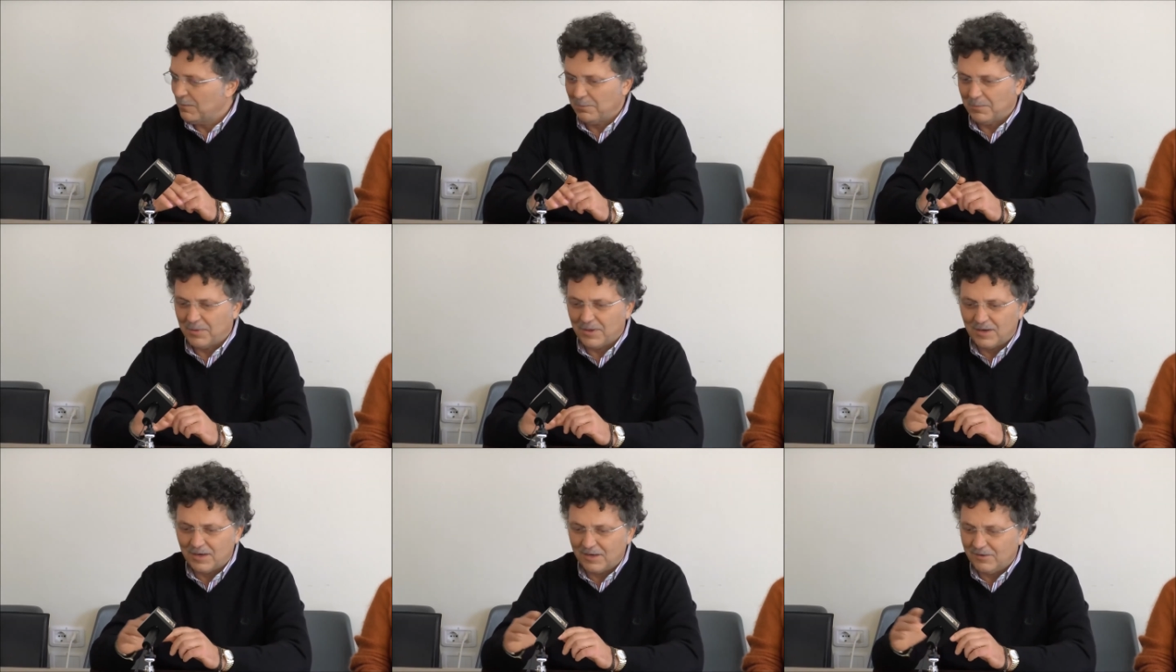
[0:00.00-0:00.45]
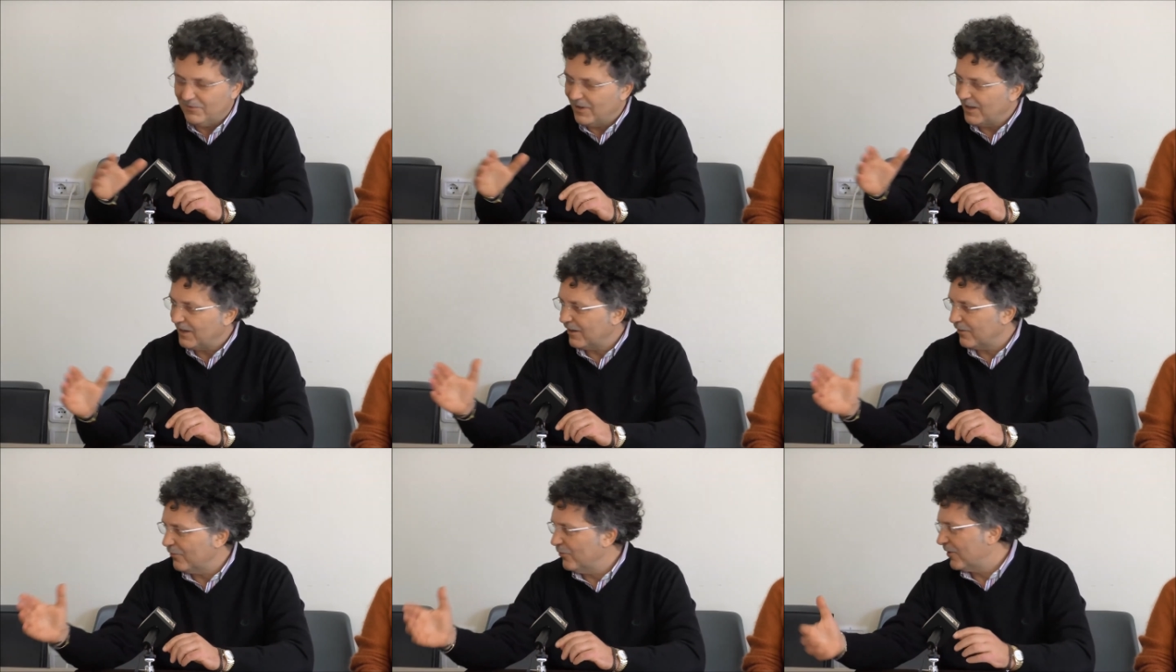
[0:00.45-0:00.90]
per
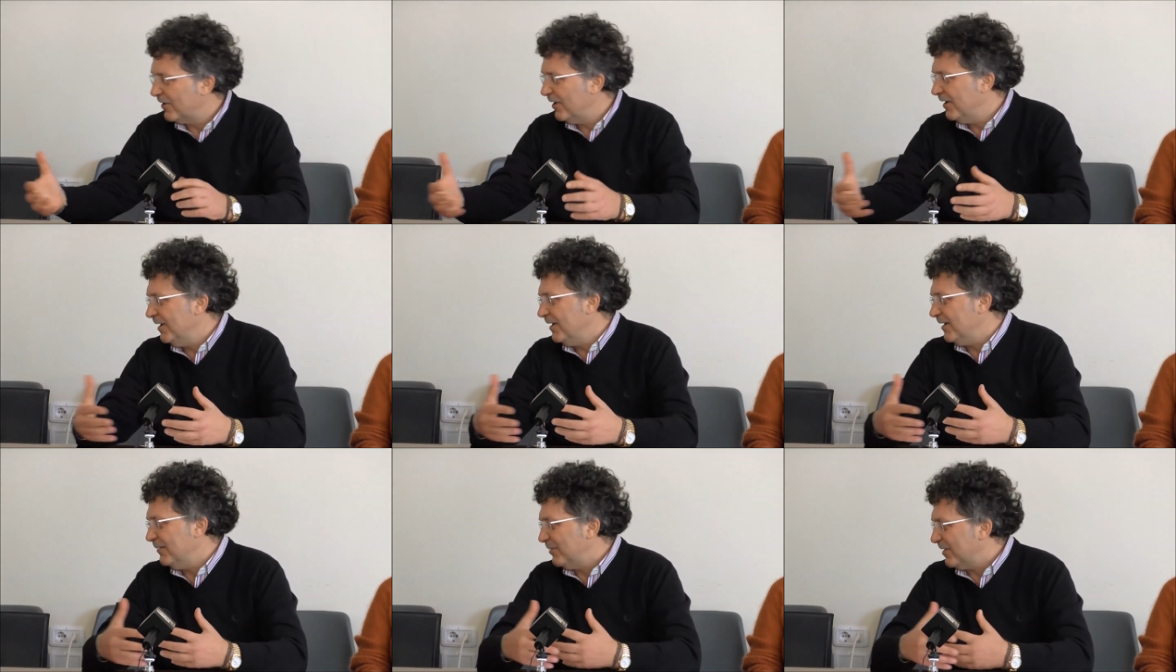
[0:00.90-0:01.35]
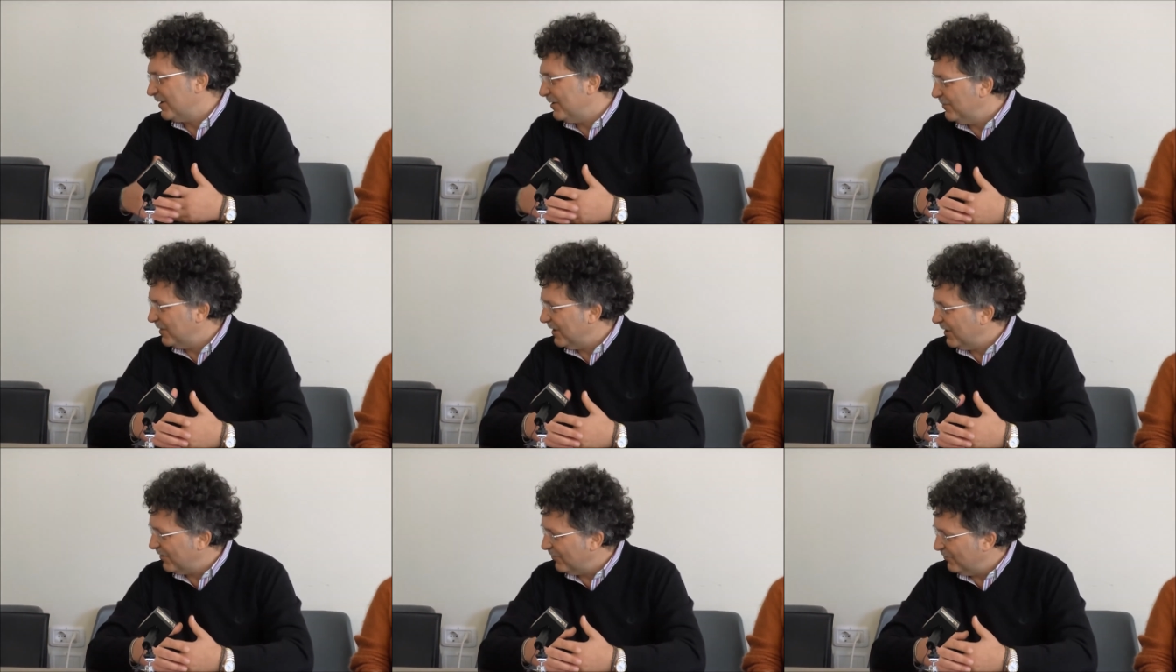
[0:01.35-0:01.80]
arrivare a Gorlini, per
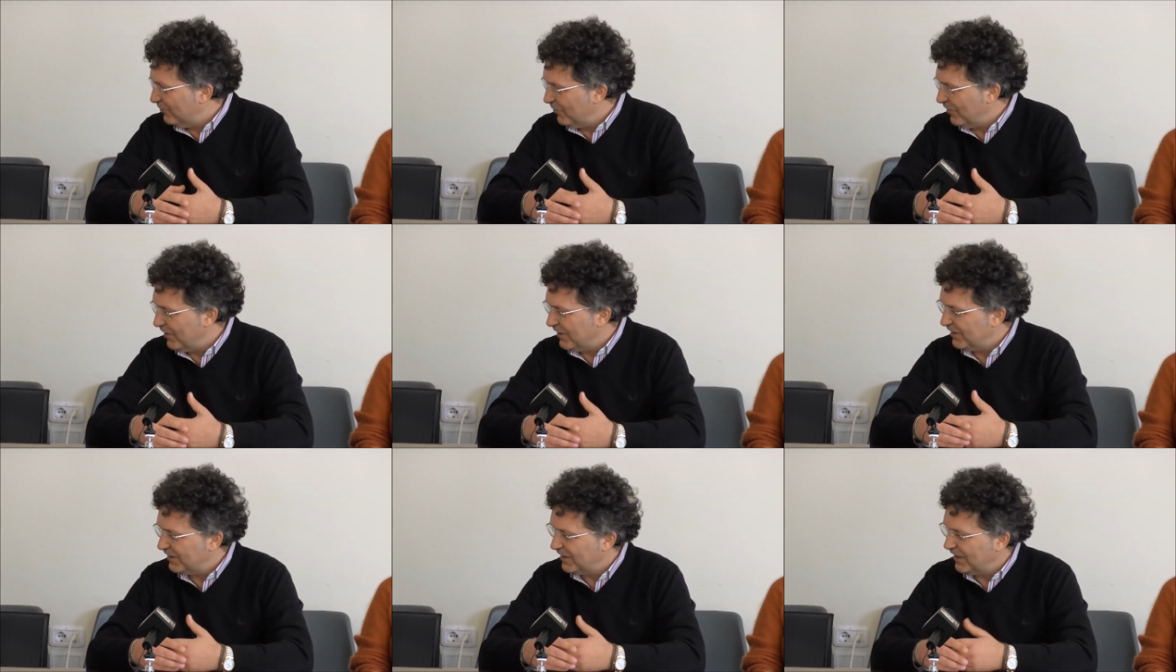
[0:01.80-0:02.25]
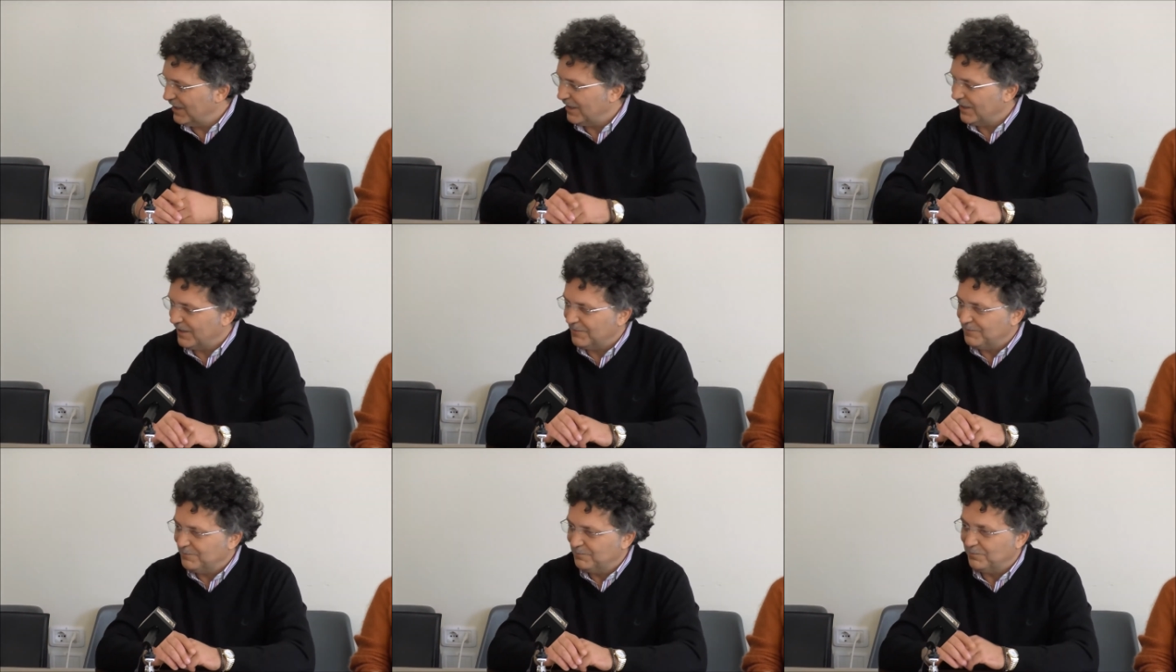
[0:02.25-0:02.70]
rimanere un po' in
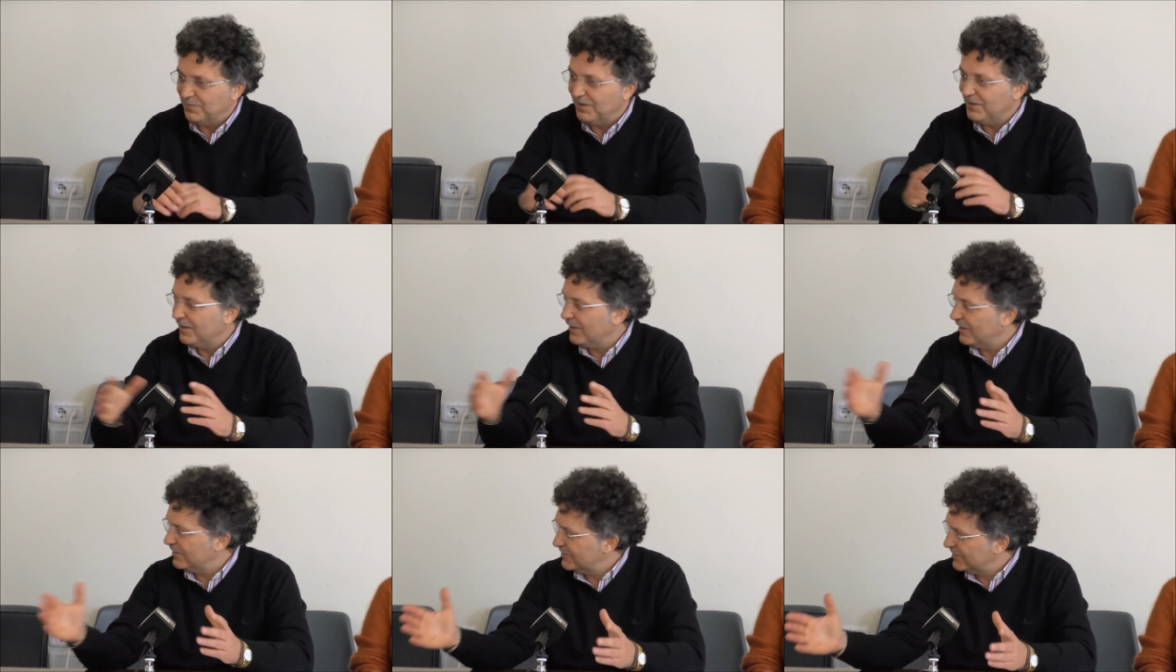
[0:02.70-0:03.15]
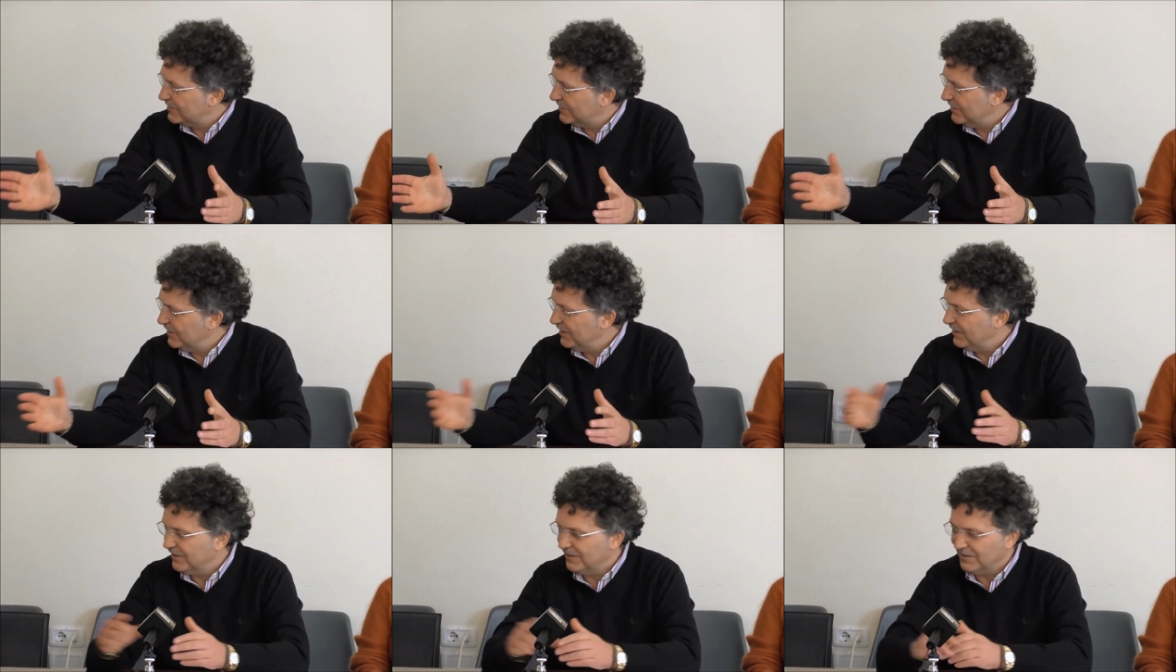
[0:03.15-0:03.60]
Italia,
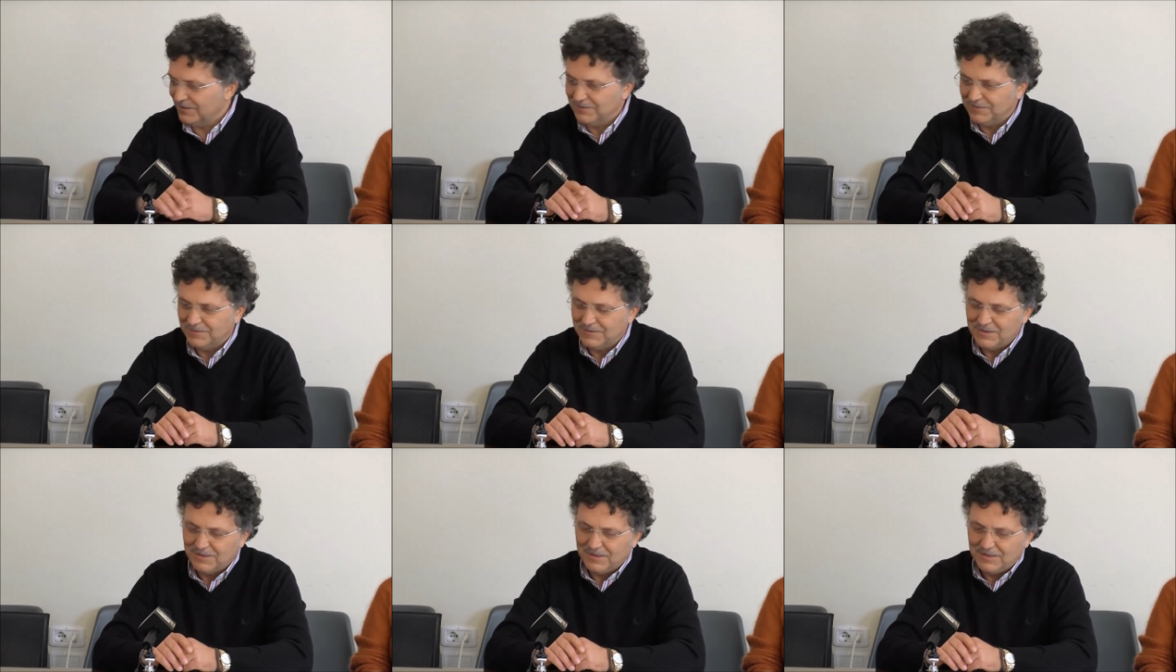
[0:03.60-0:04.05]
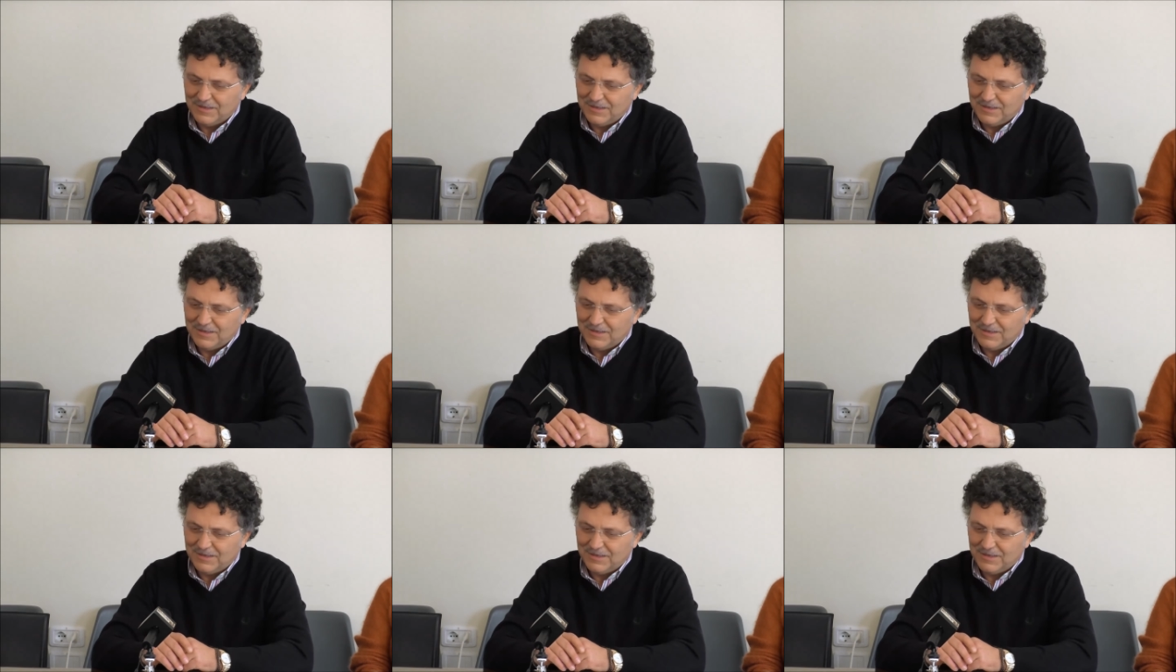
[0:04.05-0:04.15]
Pedrazzini, Pedrazzini.